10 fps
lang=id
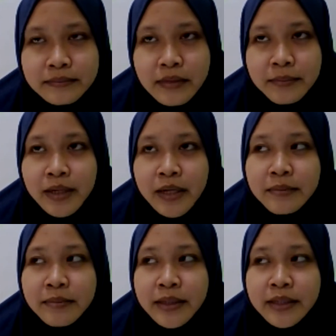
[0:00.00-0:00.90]
apa
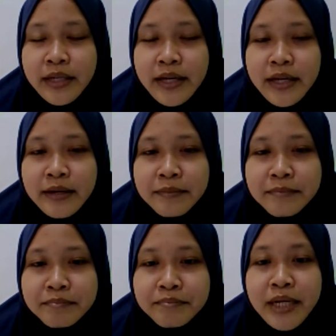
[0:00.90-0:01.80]
namanya
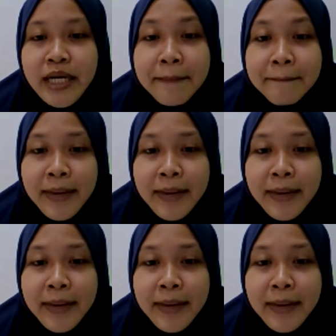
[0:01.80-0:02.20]
pendapat